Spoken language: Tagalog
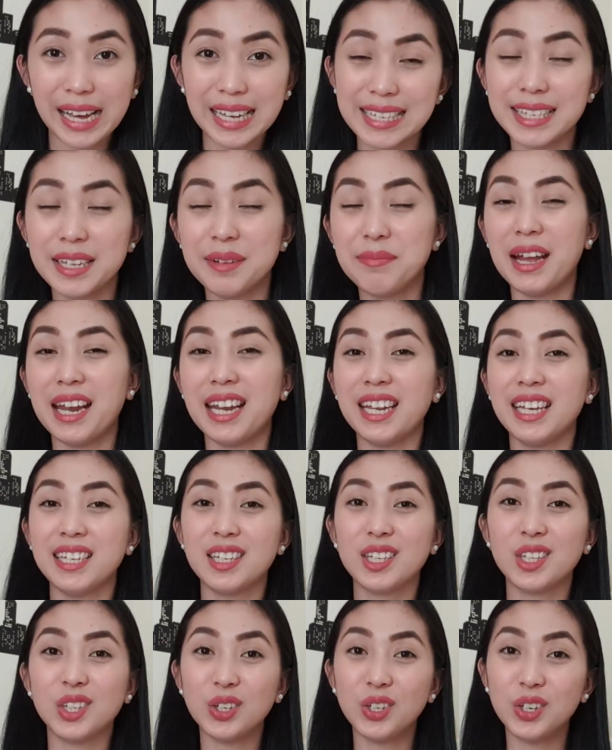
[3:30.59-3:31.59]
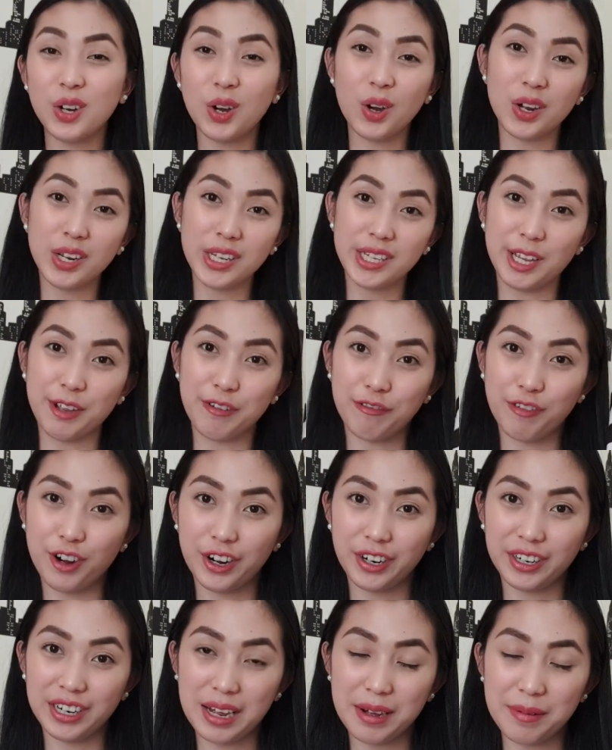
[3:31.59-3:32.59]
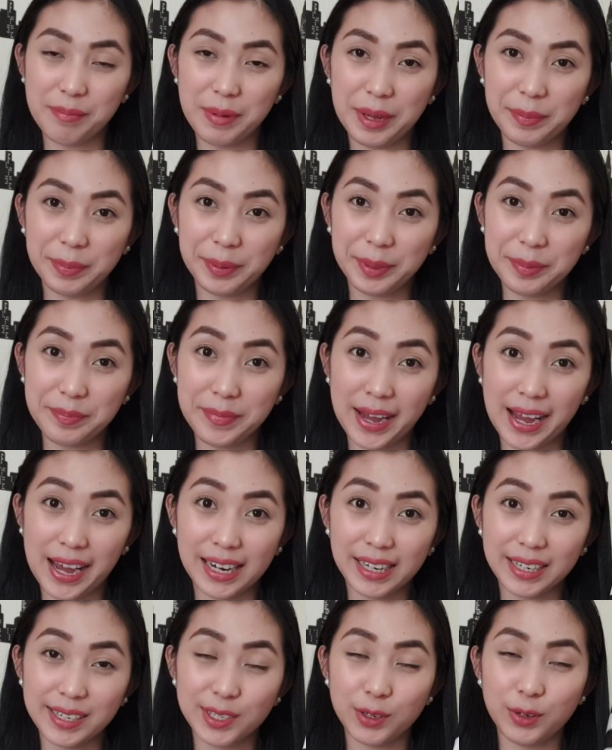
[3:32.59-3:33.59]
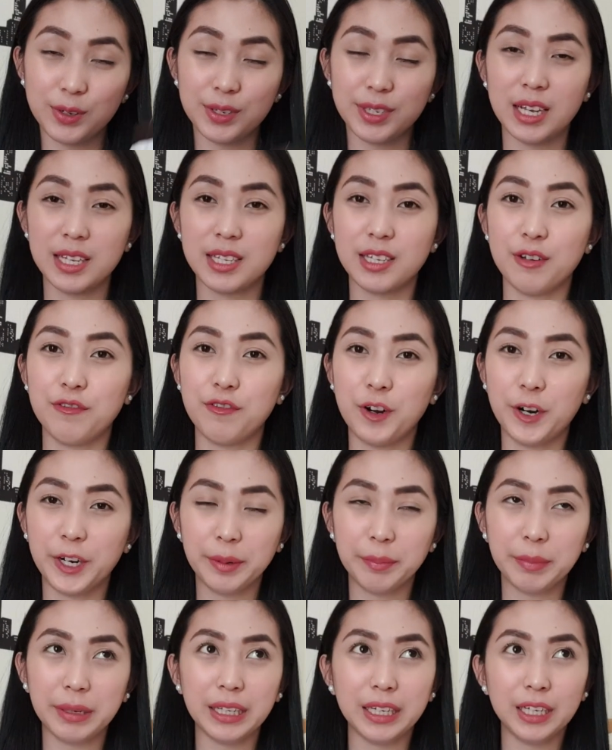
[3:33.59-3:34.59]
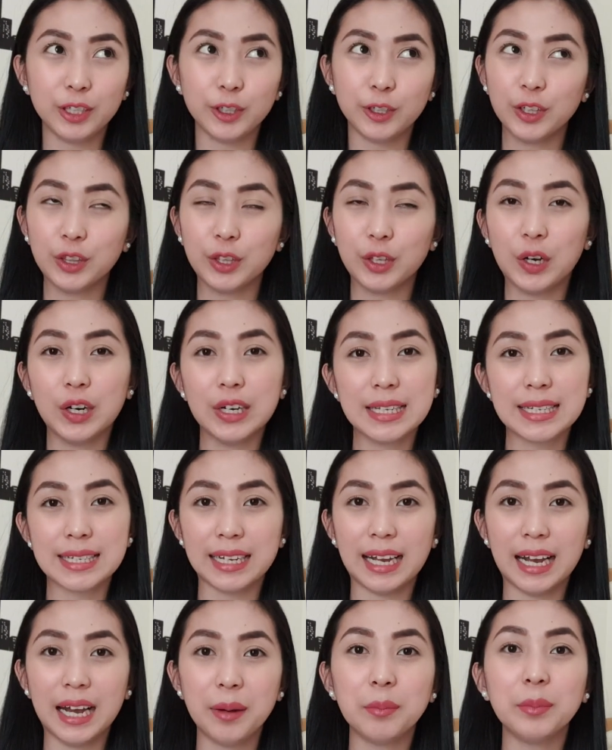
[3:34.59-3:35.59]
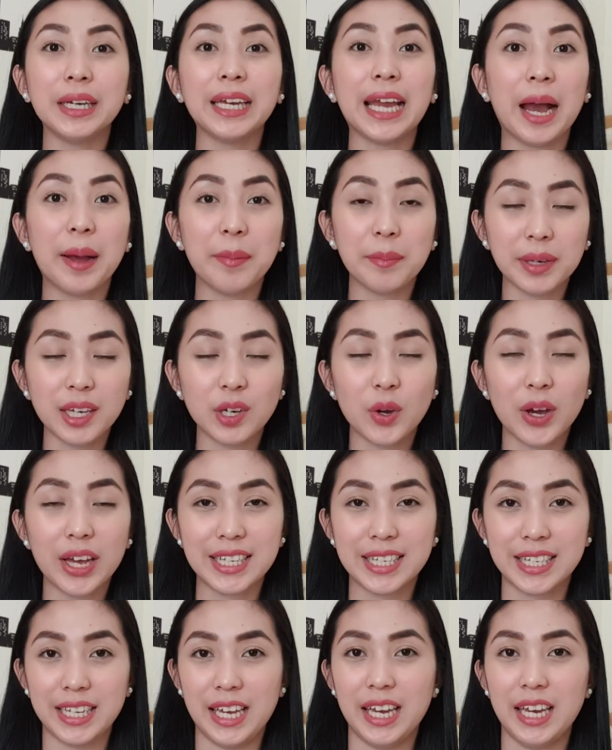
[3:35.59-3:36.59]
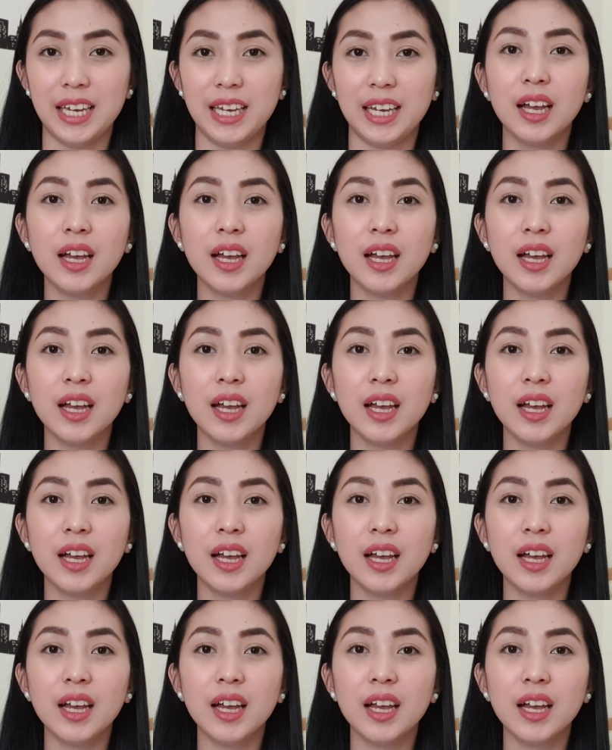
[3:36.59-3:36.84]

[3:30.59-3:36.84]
next naman is itong Sephora paper bag. So, sa Sephora, binili ko to sa Miami, USA.